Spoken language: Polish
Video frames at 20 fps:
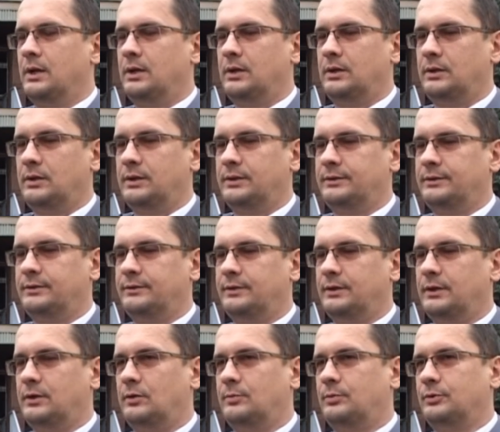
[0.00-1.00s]
E,
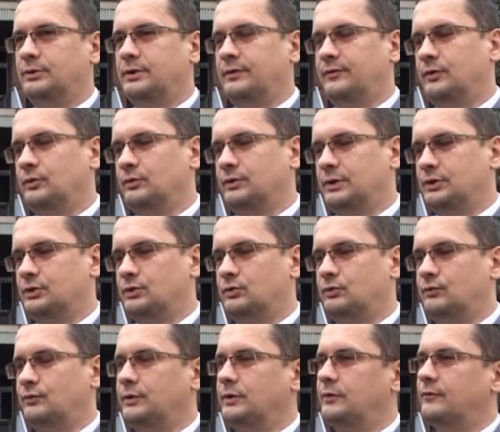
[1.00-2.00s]
decyzję o postawieniu
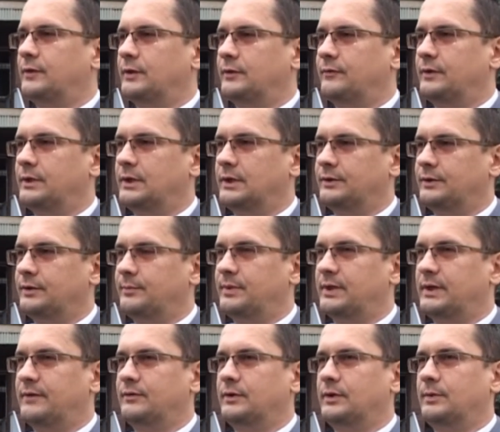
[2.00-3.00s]
zarzutów i kwalifikacji
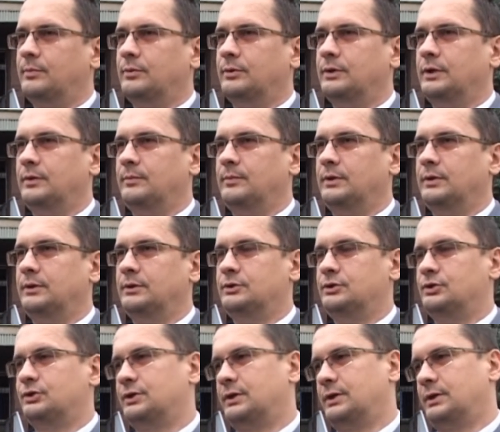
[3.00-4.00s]
prawnej podejmie
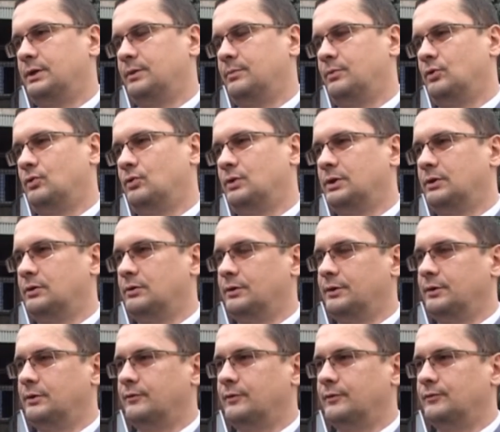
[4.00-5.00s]
dzisiaj prokurator
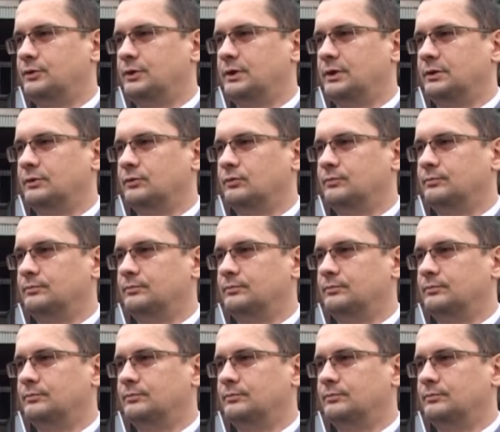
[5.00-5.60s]
rejonowy w Sieradzu.